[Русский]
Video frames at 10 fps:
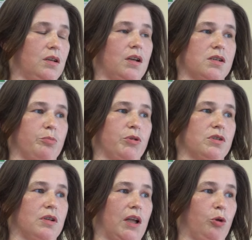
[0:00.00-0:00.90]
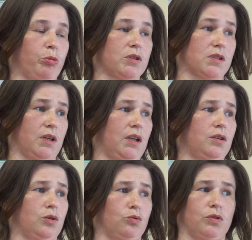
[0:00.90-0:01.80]
Это, конечно, по желанию
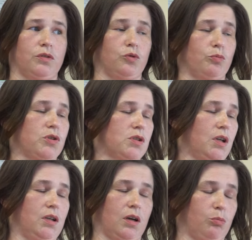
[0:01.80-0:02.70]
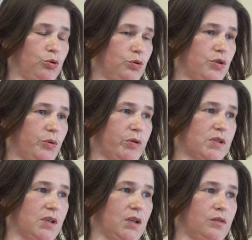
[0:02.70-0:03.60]
пациента, но это в том числе и для работающих
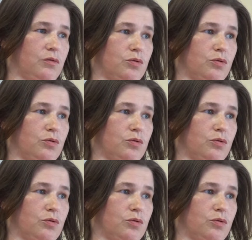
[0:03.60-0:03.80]
пациентов.